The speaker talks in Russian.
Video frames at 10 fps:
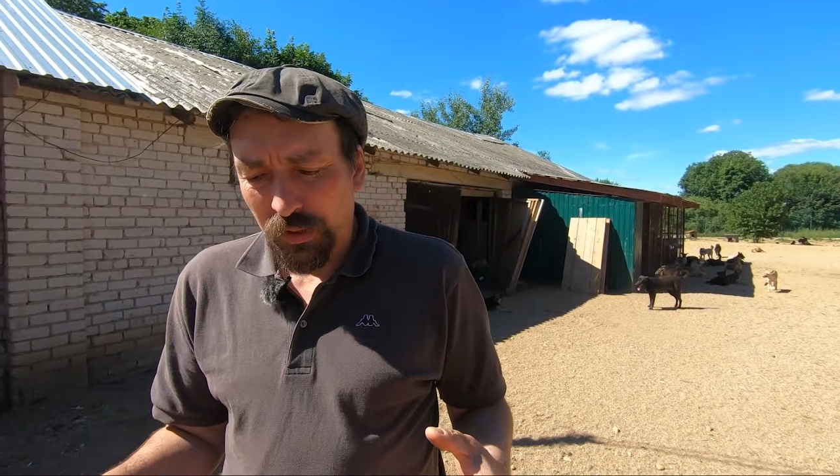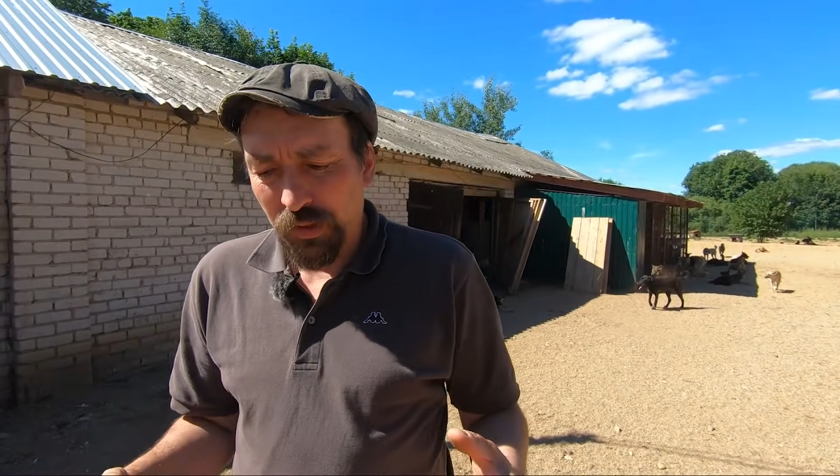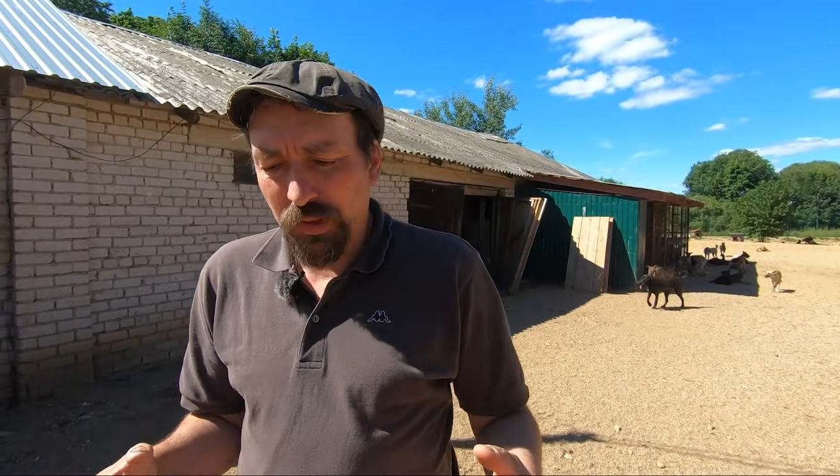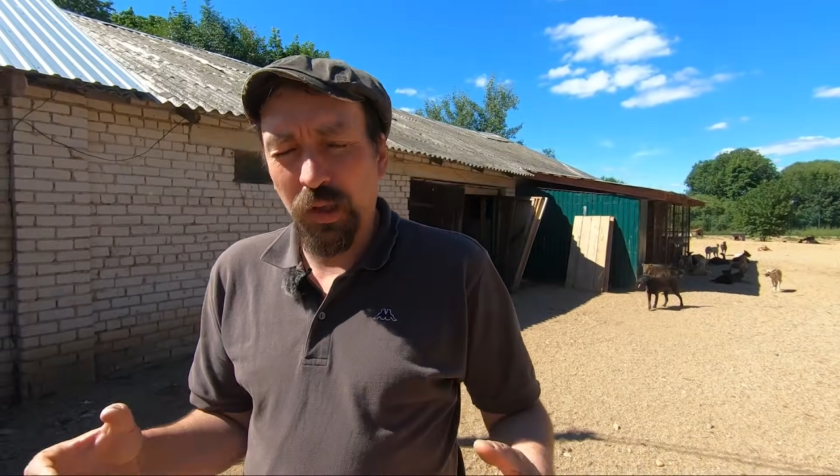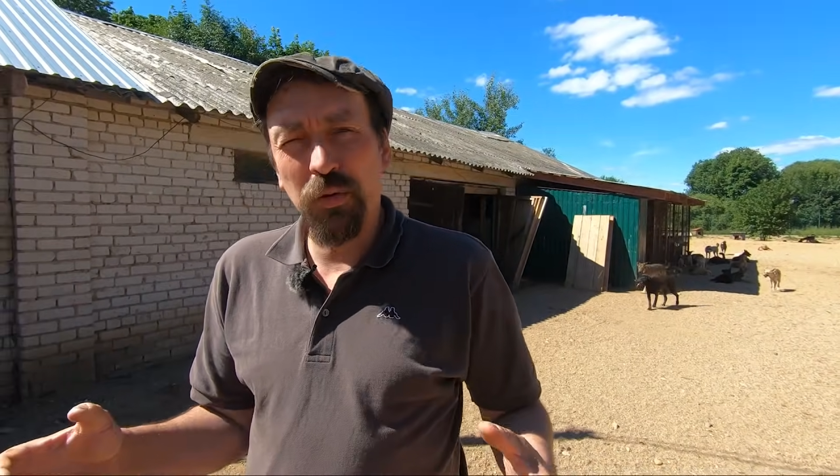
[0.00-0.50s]

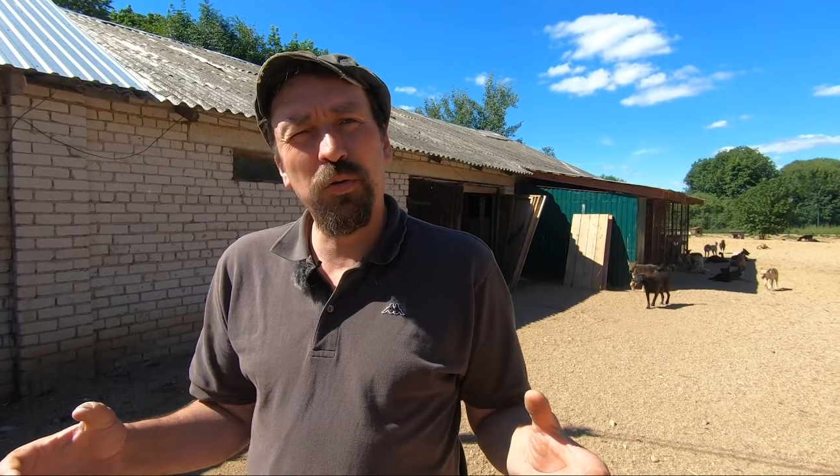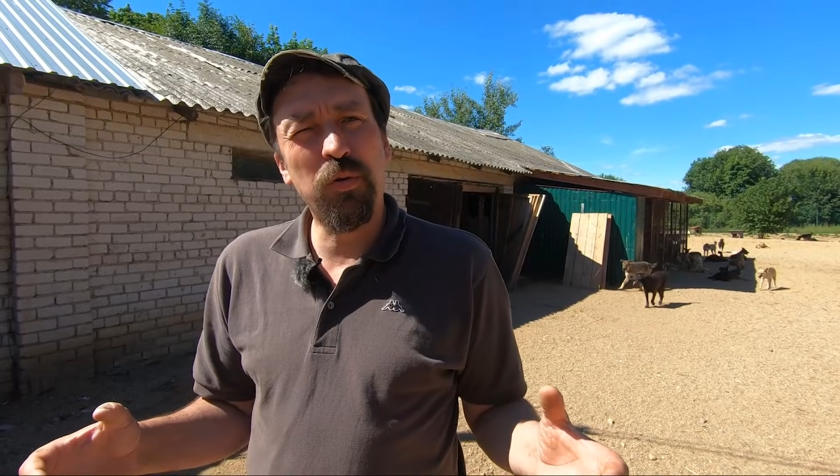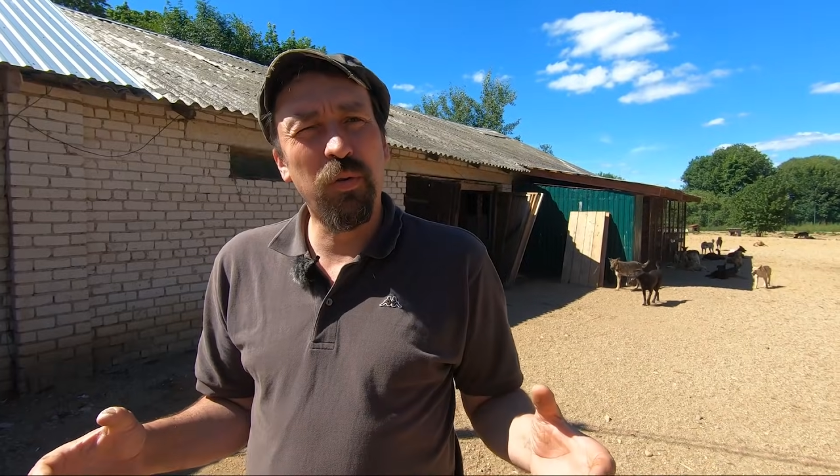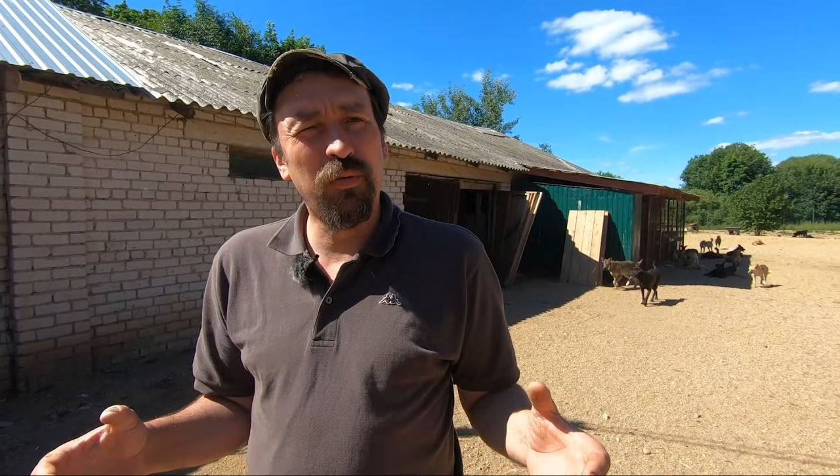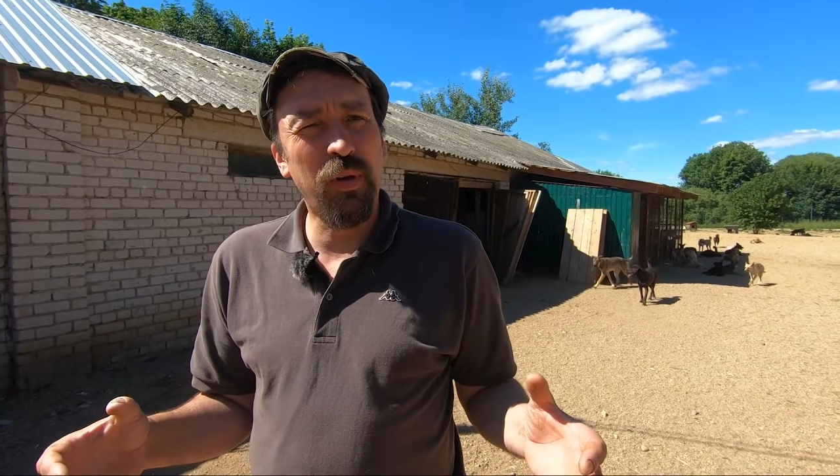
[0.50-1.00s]

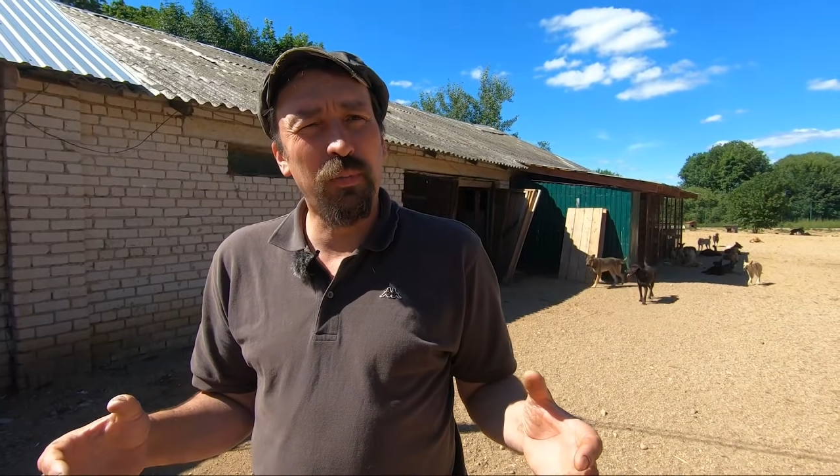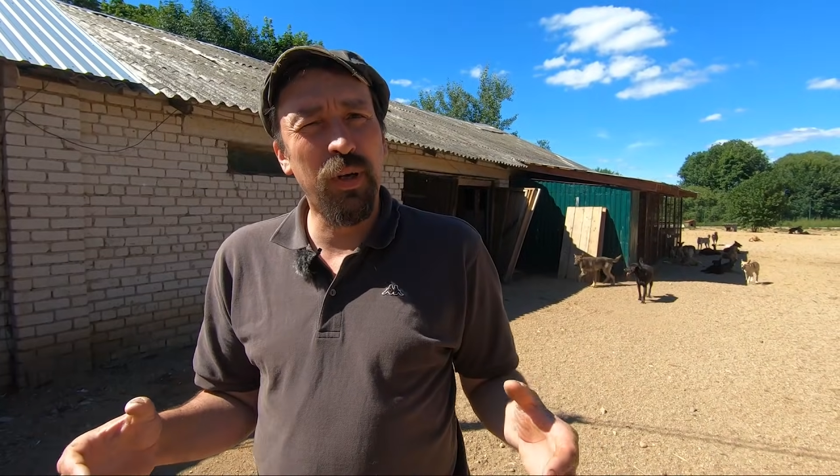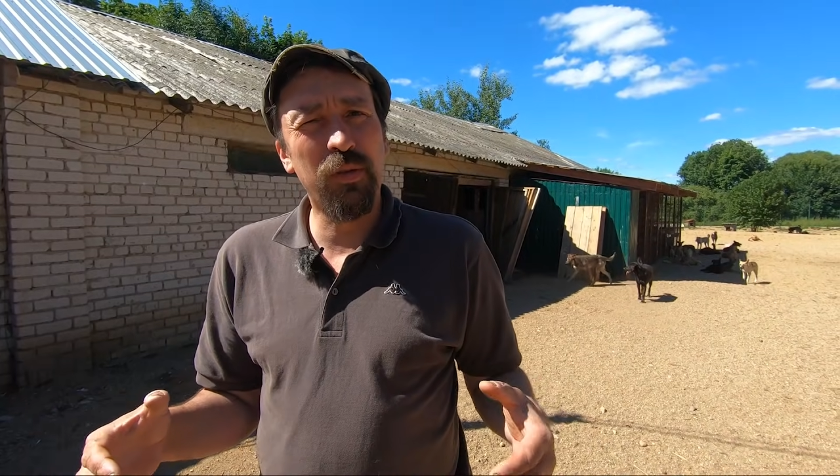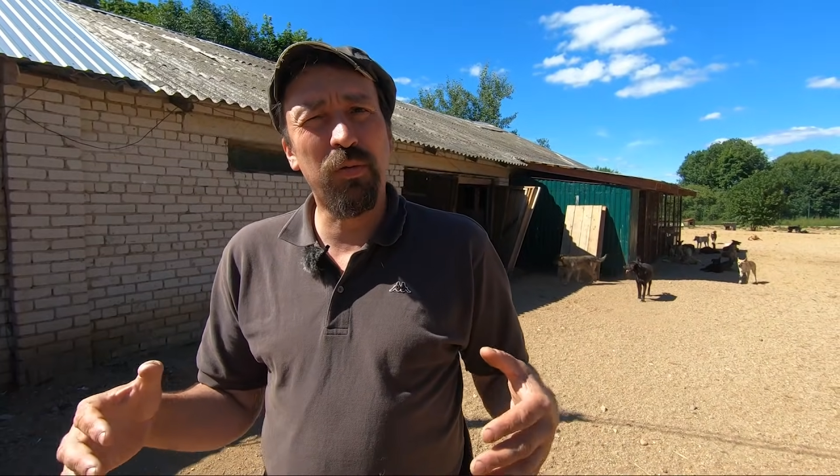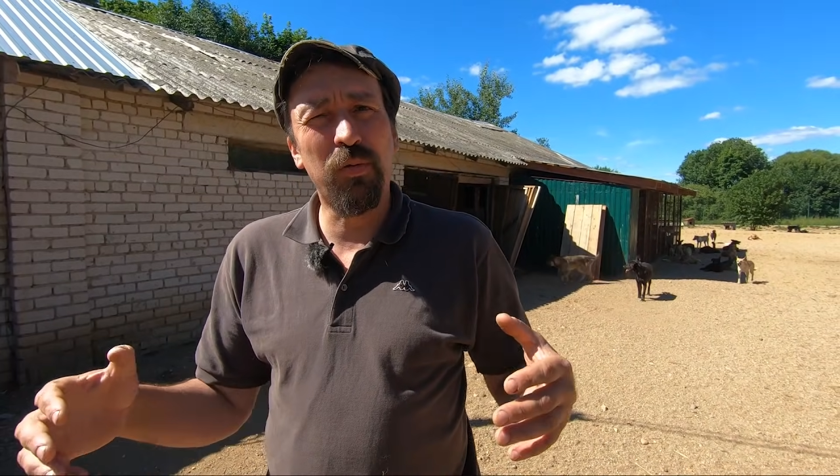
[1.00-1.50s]
достаточную
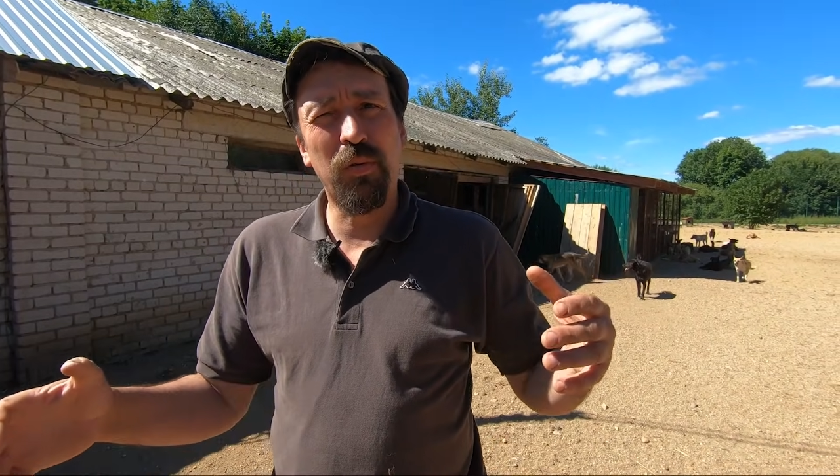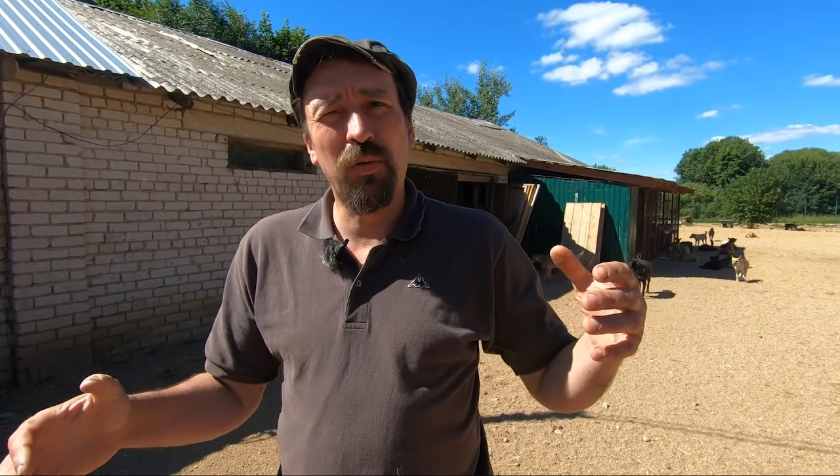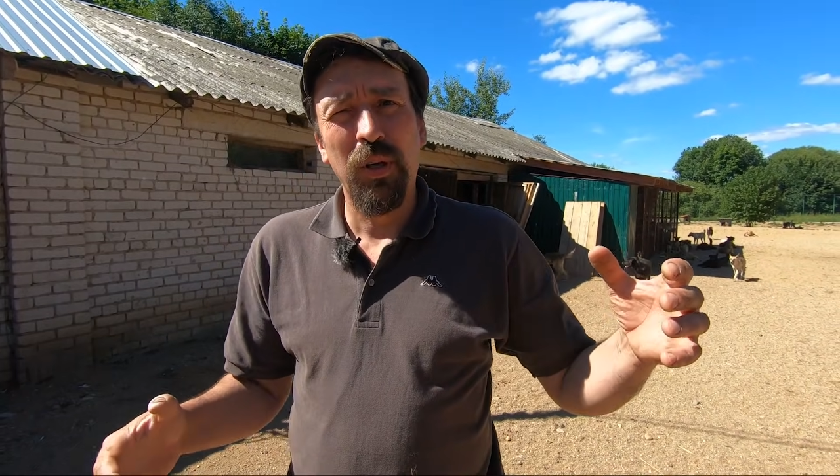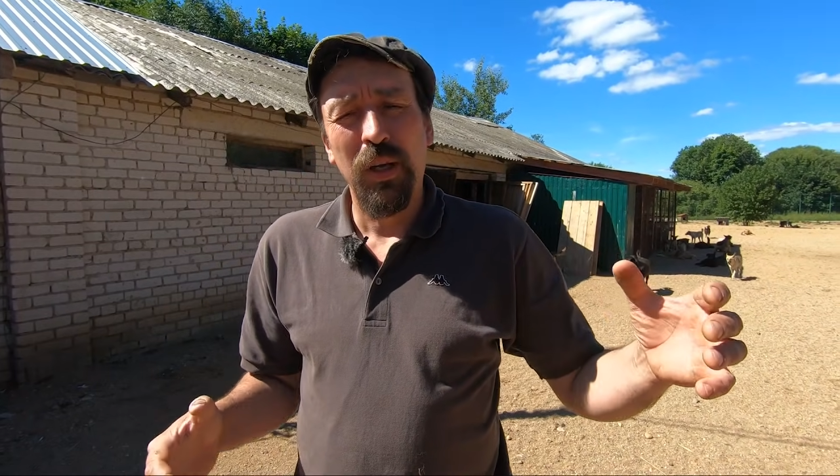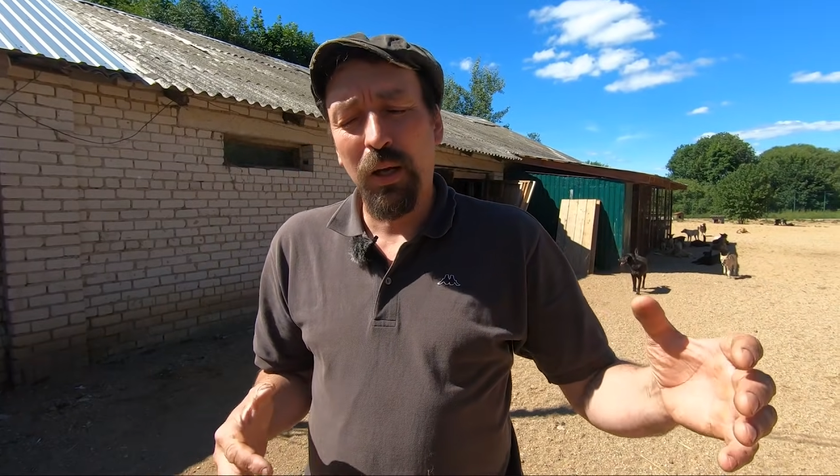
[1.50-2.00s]
информацию